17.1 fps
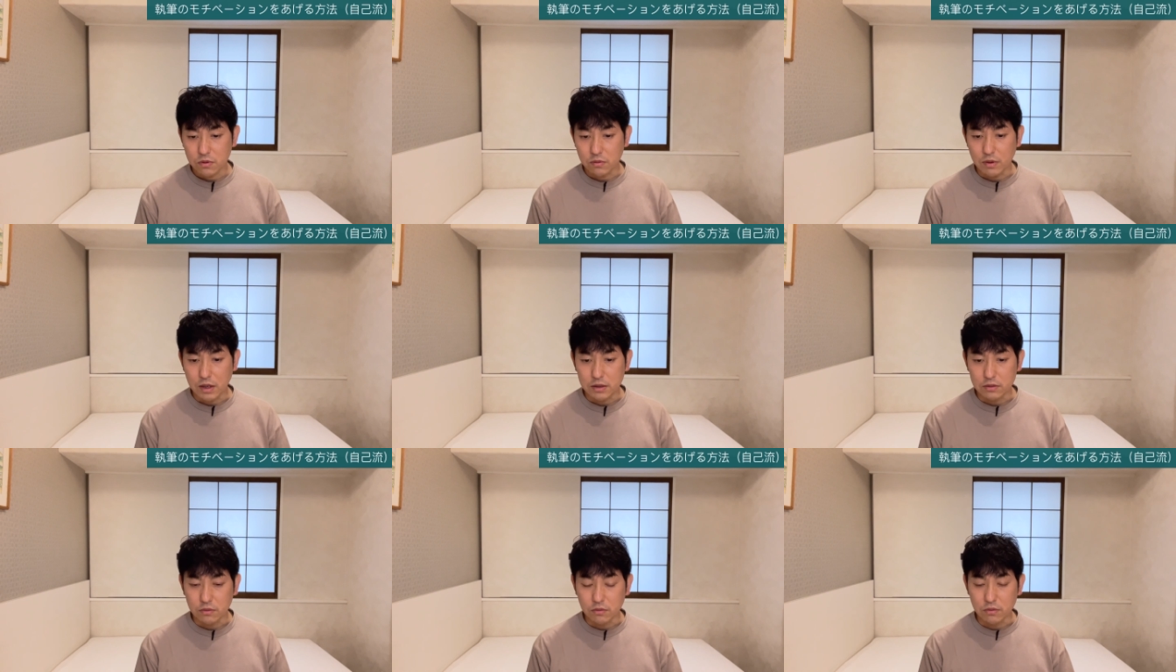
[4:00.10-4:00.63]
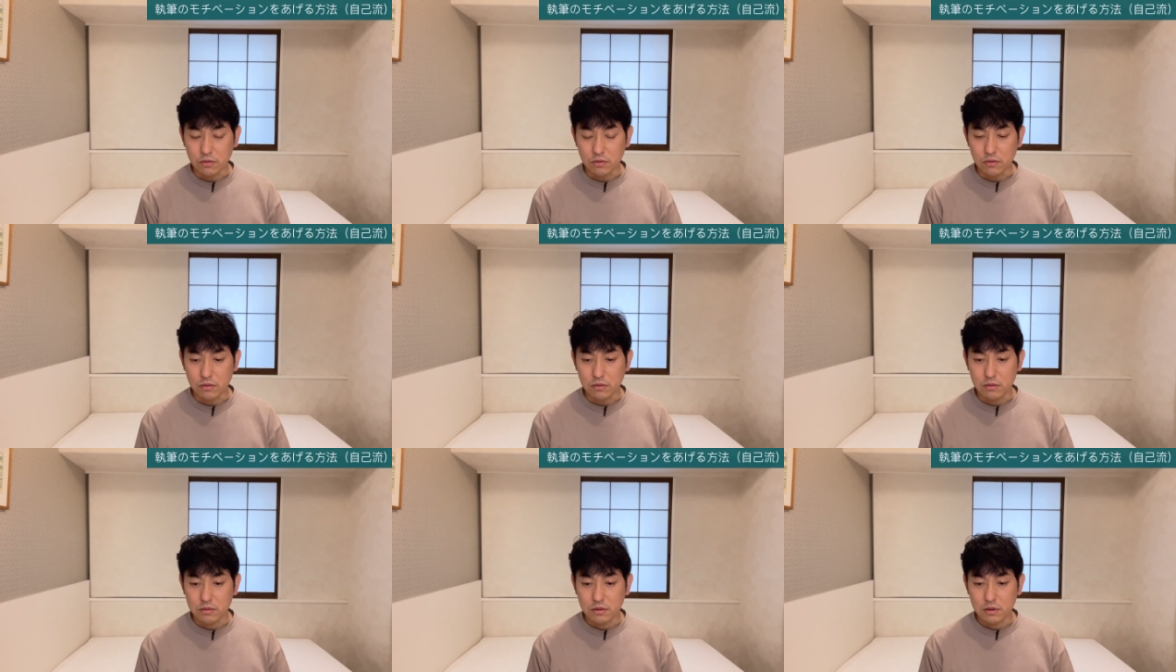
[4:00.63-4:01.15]
人はあ
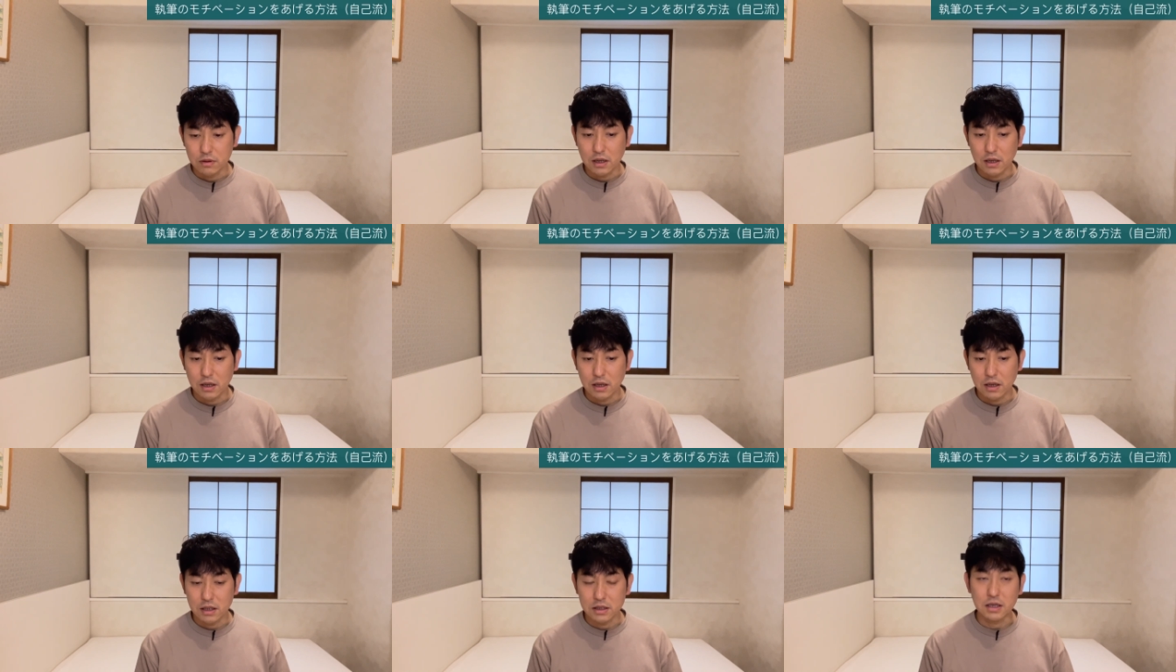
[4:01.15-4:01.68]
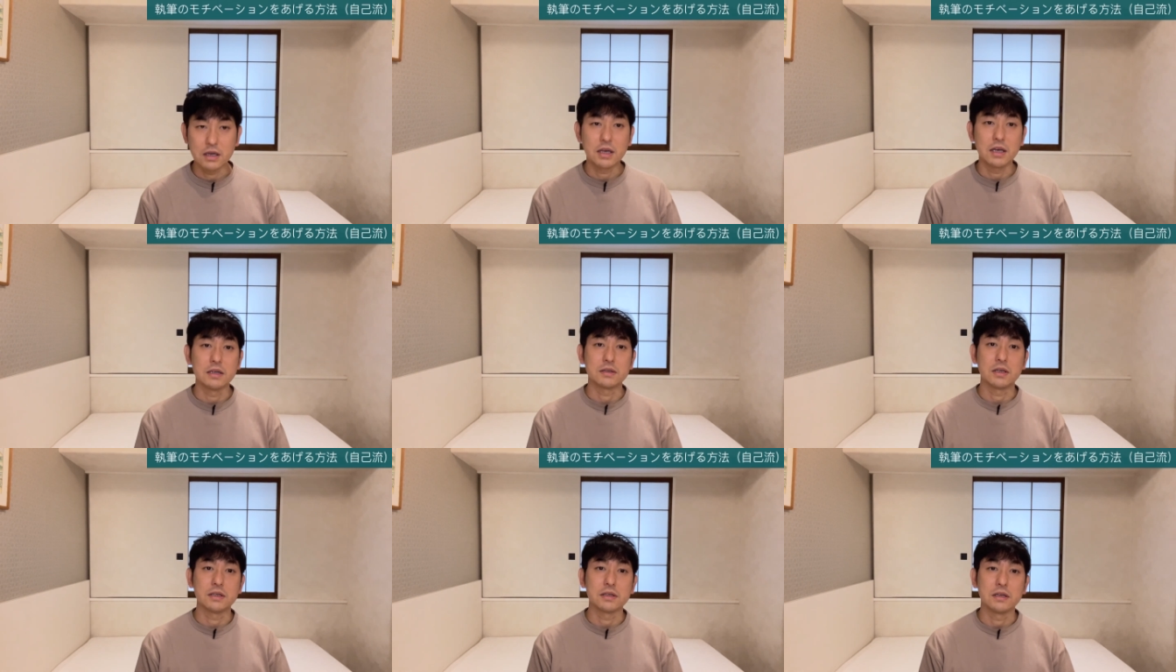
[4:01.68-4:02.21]
の肌
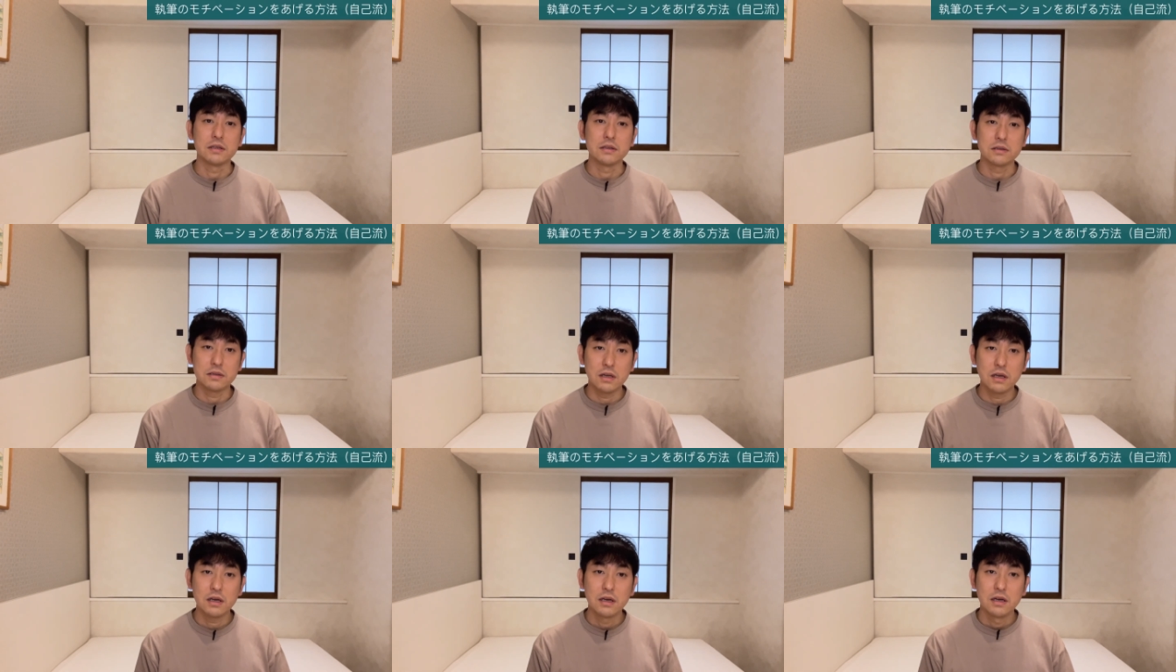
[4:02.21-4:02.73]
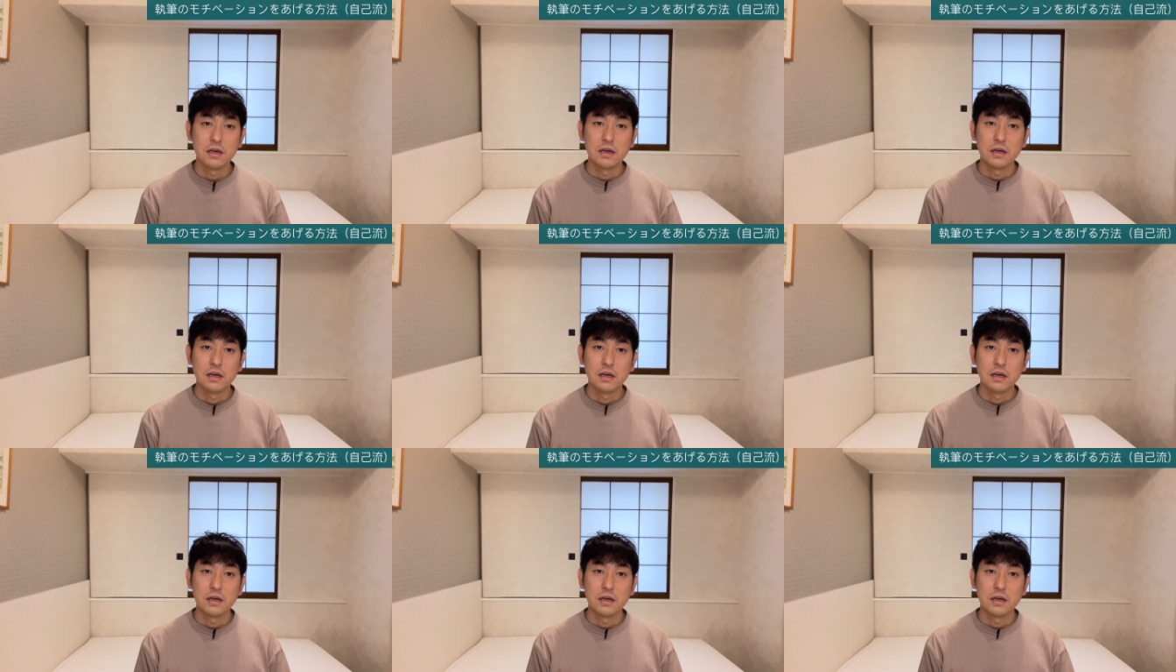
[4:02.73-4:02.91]
圭介さんですね。